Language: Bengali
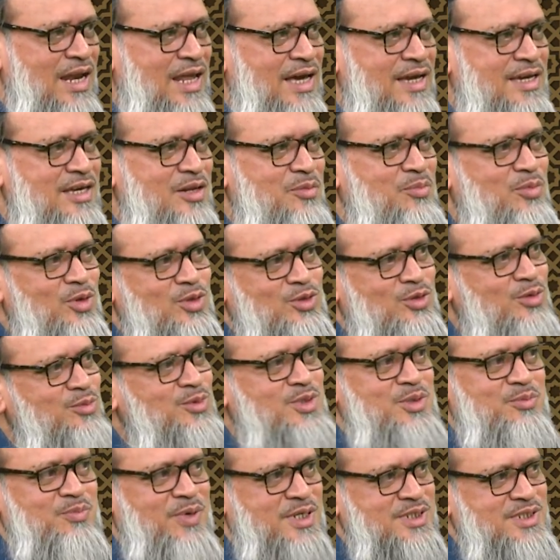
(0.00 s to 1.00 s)
আলাকের প্রথম
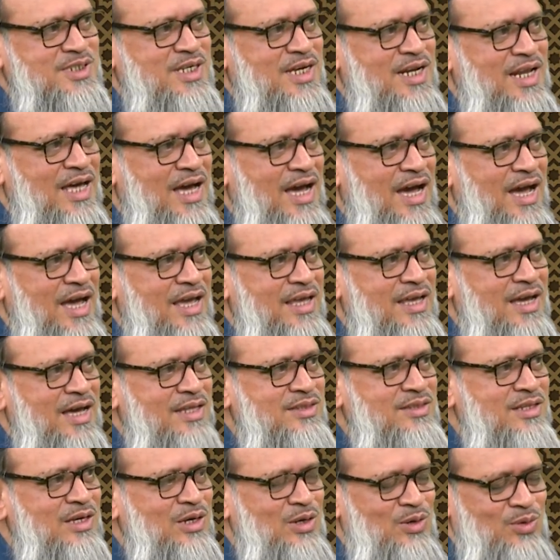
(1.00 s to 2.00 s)
যে পাঁচখানা
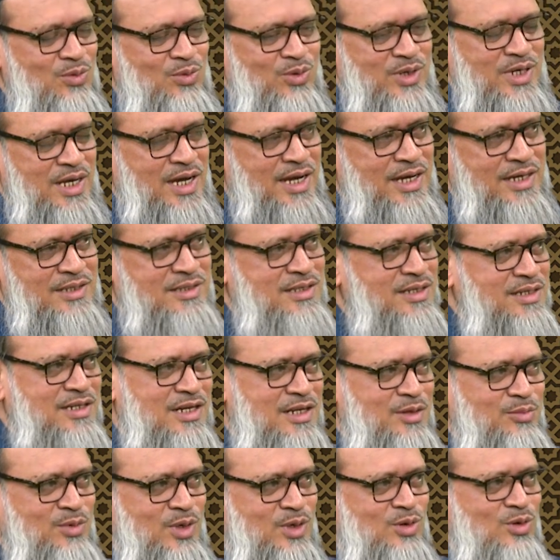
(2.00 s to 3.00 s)
আয়াত ওই আয়াতে
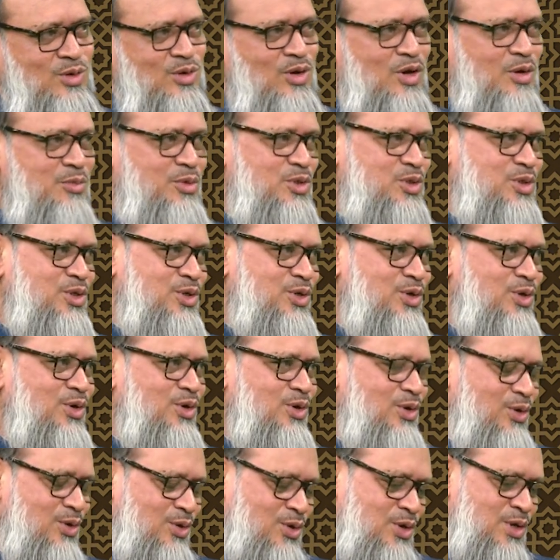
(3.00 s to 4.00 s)
কারিমাগুলো অবতীর্ণ
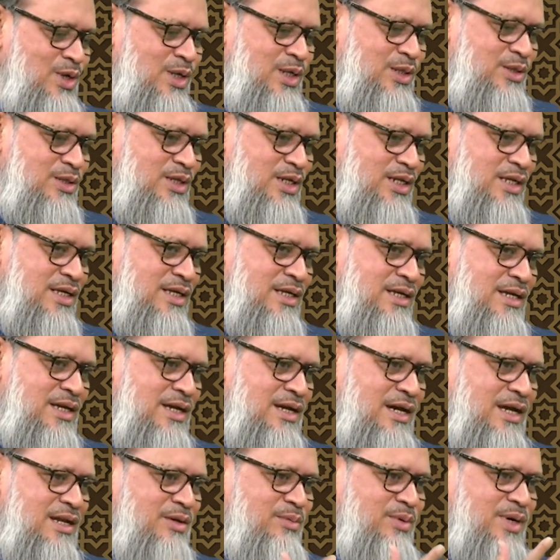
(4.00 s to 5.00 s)
হলো তিনি
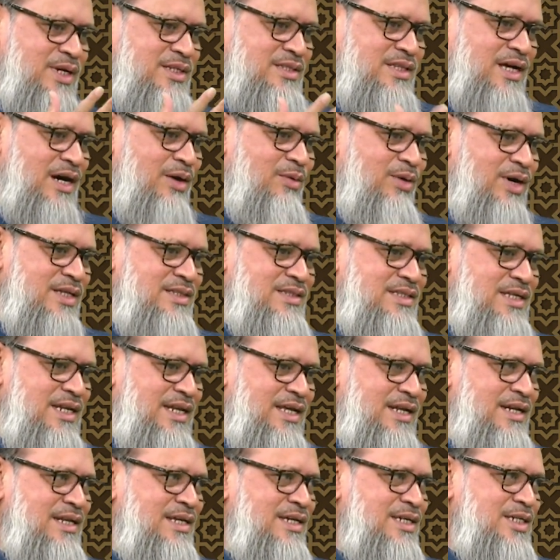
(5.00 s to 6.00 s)
কালেমার দাওয়াত
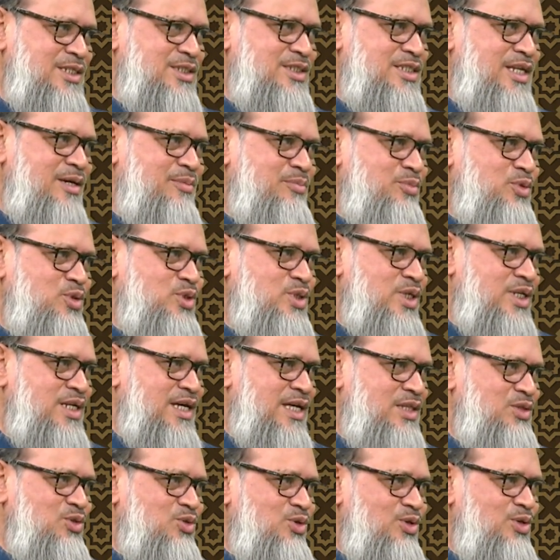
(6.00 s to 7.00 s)
দিলেন ইসলাম প্রচারে
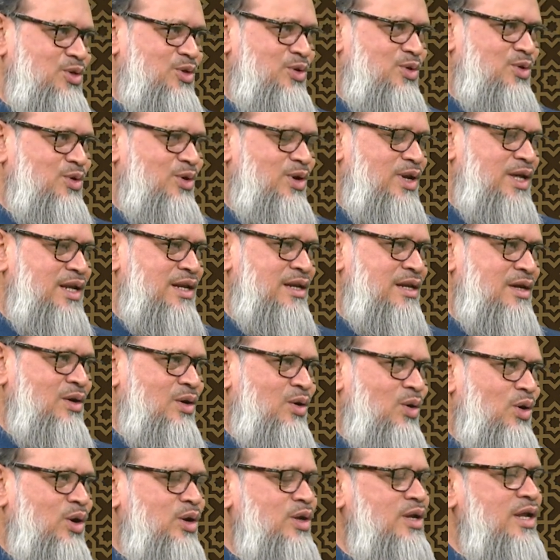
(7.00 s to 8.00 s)
আত্মনিয়োগ করলেন
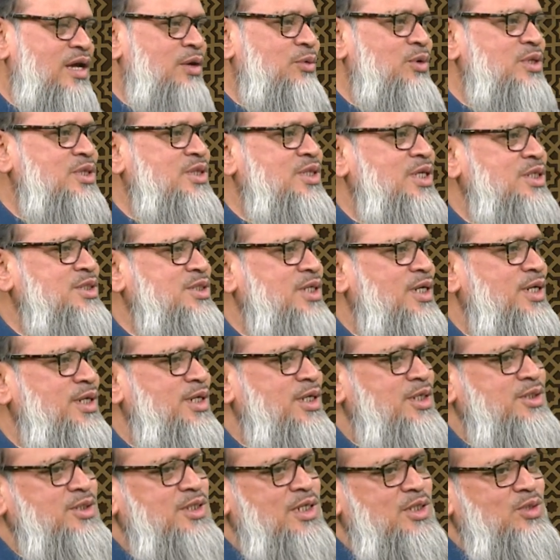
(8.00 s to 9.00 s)
অন্যায় অত্যাচার
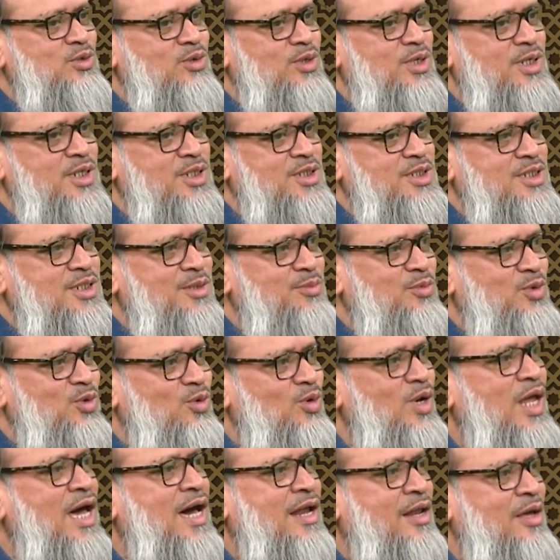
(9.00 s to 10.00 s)
নির্যাতনের স্টিম
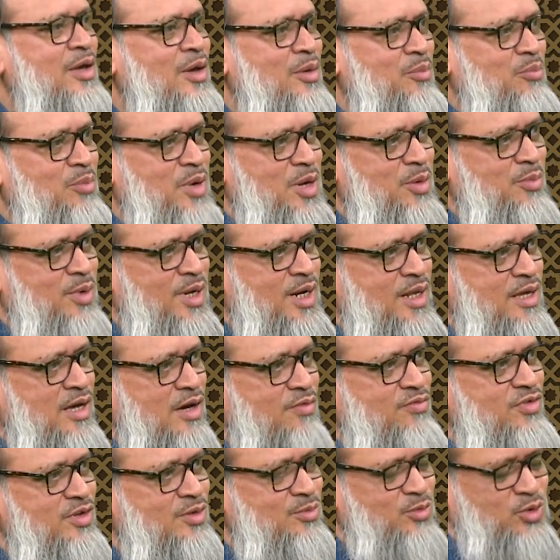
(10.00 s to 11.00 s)
রোলার বেইমান
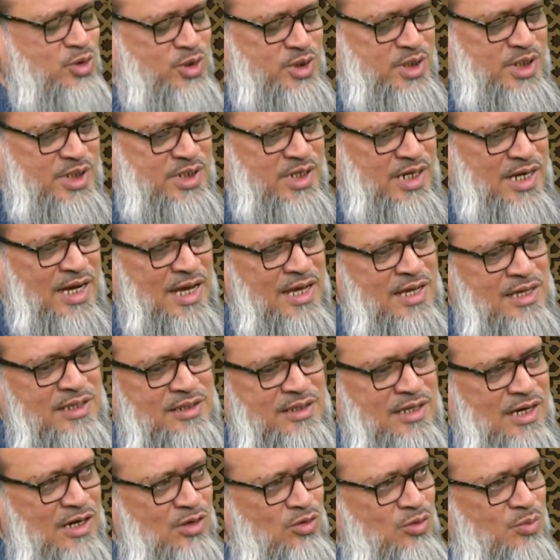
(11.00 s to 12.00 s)
কাফির মুশরিকরা
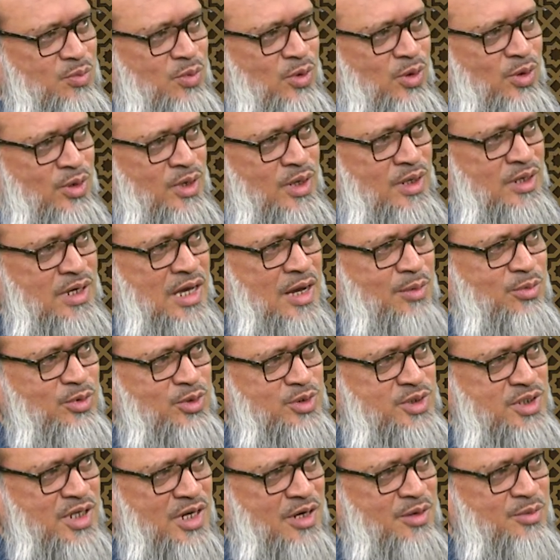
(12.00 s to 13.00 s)
তার উপর এবং
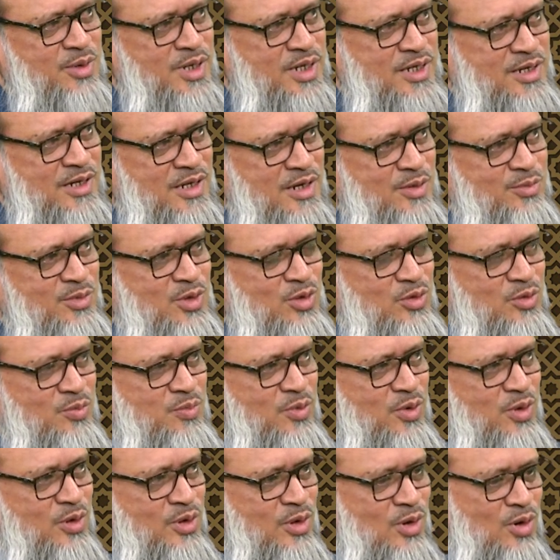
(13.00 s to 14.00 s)
সাহাবাই কেরামের
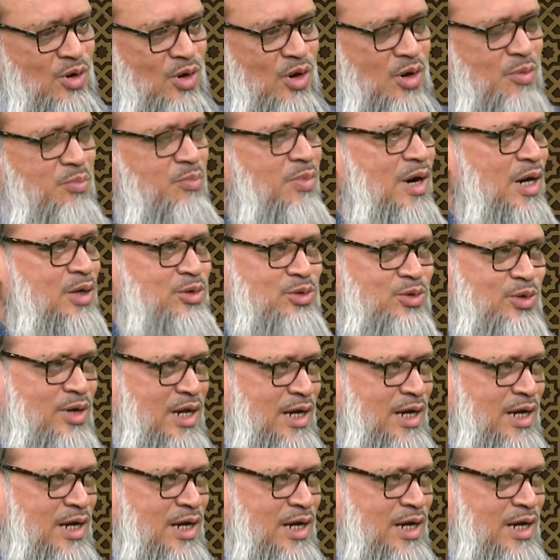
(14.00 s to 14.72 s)
উপর অব্যাহত